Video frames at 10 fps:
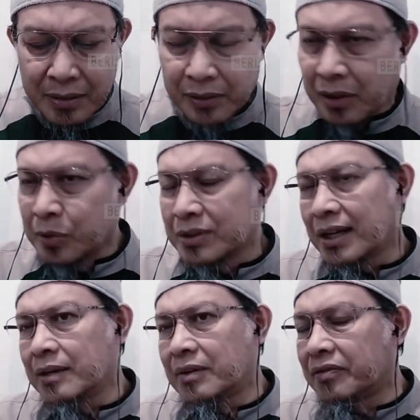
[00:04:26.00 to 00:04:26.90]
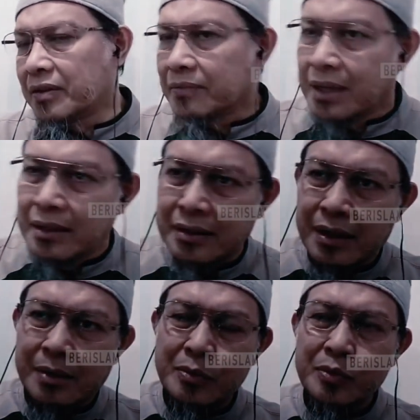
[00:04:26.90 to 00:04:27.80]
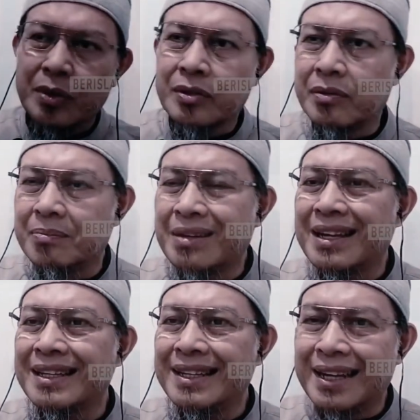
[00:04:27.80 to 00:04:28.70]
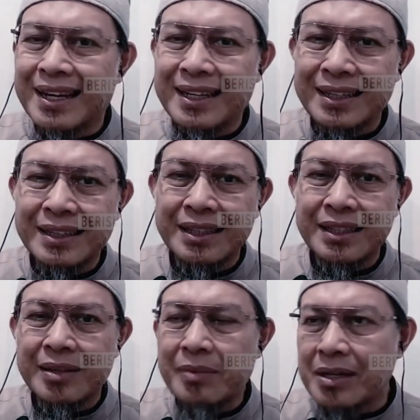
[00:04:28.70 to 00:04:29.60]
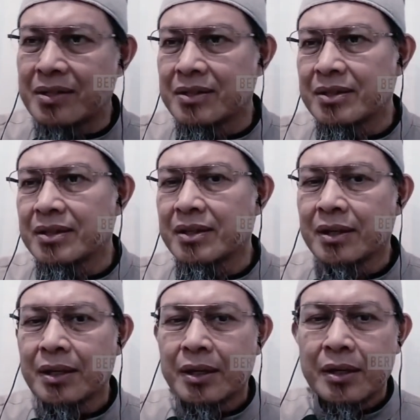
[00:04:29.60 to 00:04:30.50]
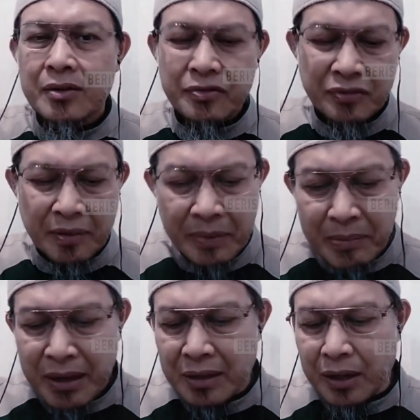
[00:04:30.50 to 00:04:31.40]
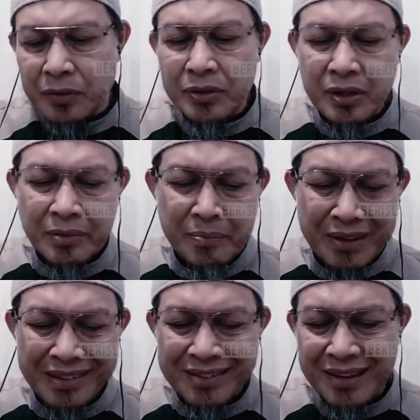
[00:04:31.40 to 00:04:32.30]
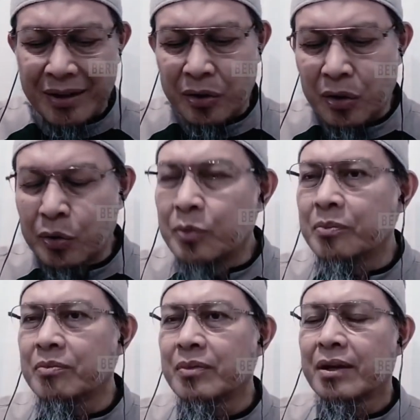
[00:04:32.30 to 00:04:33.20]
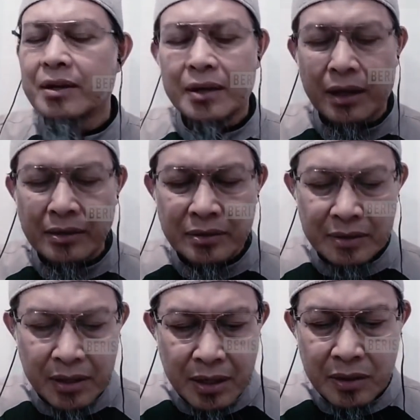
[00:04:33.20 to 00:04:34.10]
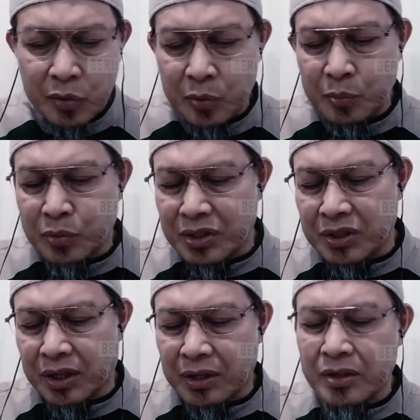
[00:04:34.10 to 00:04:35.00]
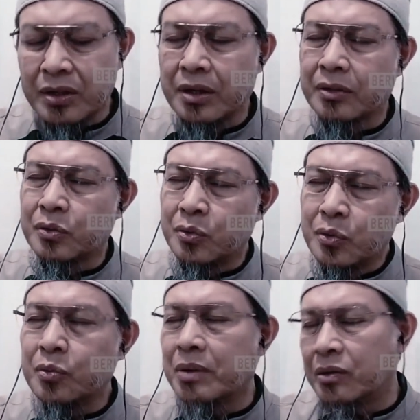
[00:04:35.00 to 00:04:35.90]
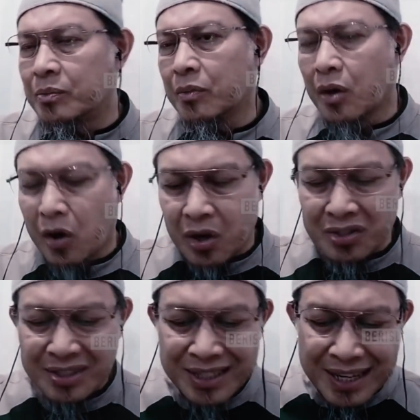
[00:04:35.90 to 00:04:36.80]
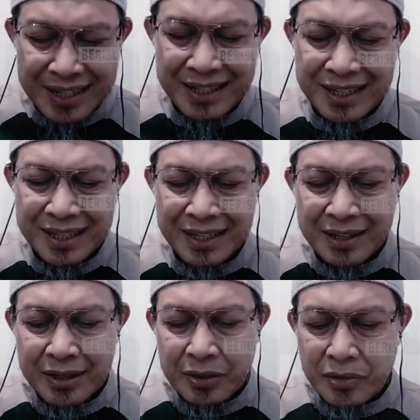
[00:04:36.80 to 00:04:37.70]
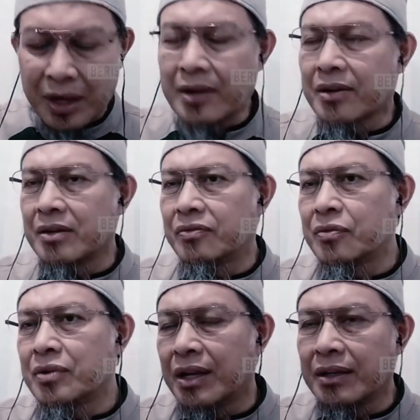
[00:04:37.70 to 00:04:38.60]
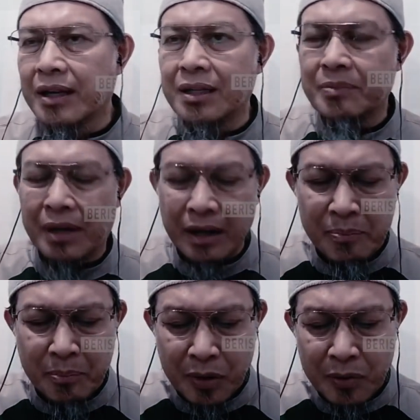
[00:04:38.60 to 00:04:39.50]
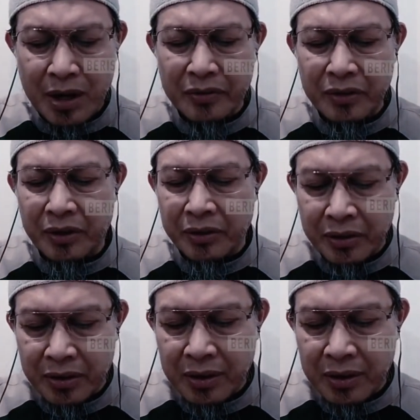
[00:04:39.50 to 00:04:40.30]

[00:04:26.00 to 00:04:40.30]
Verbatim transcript: Allah Ta'ala berfirman dalam suratul Ma'idah ayat ke-13 فَبِمَا نَقْضِهِمْ مِيثَاقَهُمْ لَعَنَّاهُمْ وَجَعَلْنَا قُلُوبَهُمْ قَاسِيَةً يُحَرِّفُونَ الْكَلِمَ عَمَّ وَادِئِهِ